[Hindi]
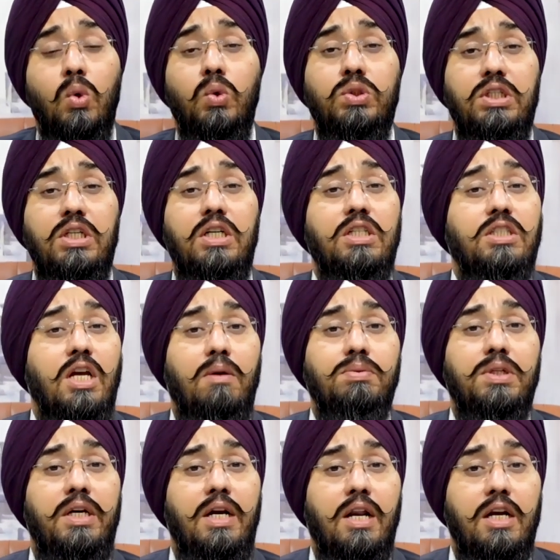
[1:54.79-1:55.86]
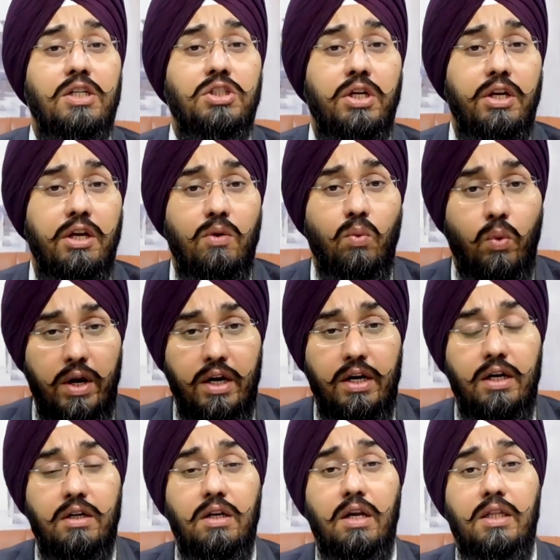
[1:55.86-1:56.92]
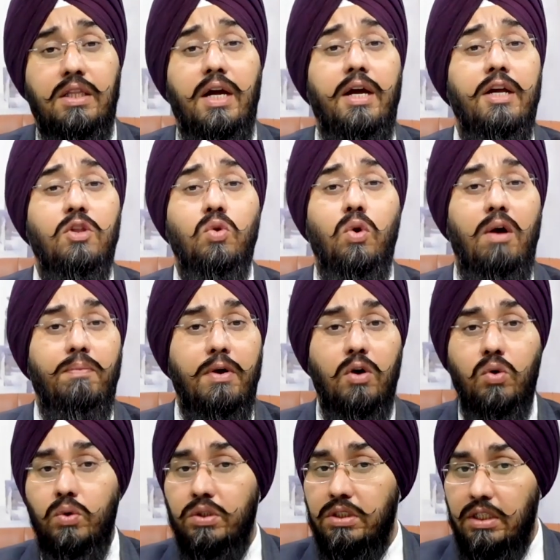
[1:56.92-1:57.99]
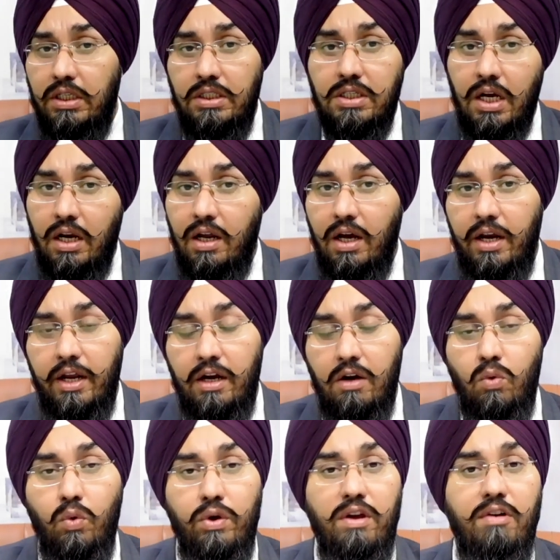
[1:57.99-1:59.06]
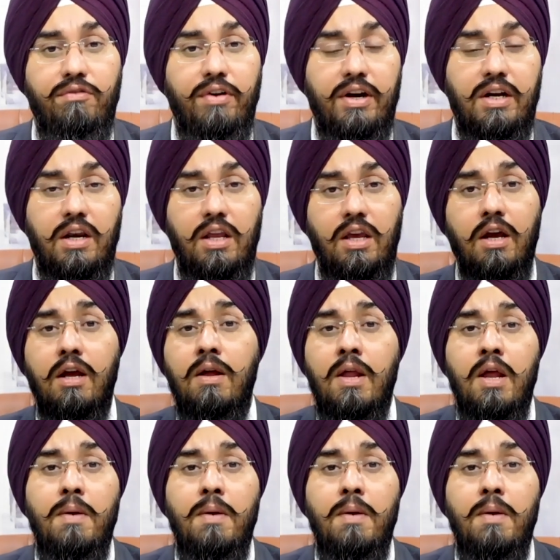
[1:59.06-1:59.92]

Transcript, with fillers: उसी के हिसाब से इंटरनेशनल ईयर वन लगता है तो आपका कोर्स तीन साल का रहेगा कोई इफेक्ट नहीं है